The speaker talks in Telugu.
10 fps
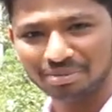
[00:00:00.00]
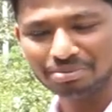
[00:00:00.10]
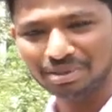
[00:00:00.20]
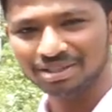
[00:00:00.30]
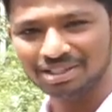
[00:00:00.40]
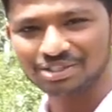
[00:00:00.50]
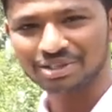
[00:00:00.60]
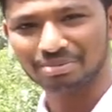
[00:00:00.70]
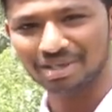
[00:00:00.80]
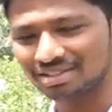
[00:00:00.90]
అభిప్రాయం
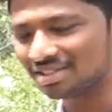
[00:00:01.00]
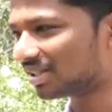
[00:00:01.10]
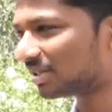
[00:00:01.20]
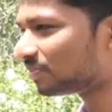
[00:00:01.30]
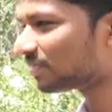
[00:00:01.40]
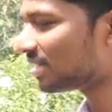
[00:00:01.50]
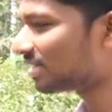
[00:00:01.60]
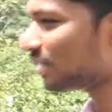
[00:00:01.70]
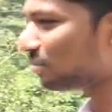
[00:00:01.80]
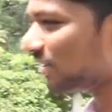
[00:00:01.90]
తెలుసుకునే ప్రయత్నం చేద్దాం
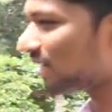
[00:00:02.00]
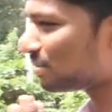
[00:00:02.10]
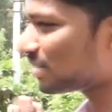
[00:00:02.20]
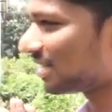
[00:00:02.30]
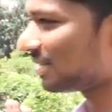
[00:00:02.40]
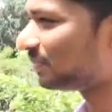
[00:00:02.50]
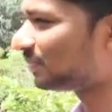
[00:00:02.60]
సార్ ముందుగా నమస్తే